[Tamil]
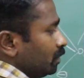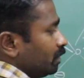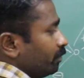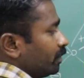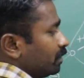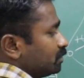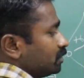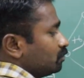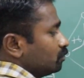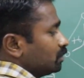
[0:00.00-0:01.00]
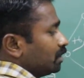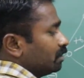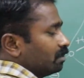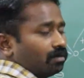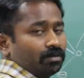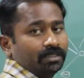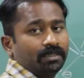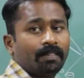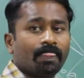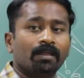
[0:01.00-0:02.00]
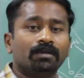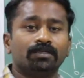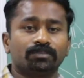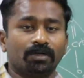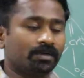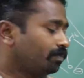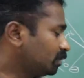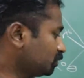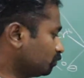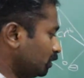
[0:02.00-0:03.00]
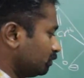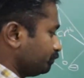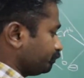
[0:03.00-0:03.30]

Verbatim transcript: இங்கே பாருங்கள் சிக்ஸ் டூ சார் எவ்வளோ வருது டுவெல் ப்ளஸ் டுவெல்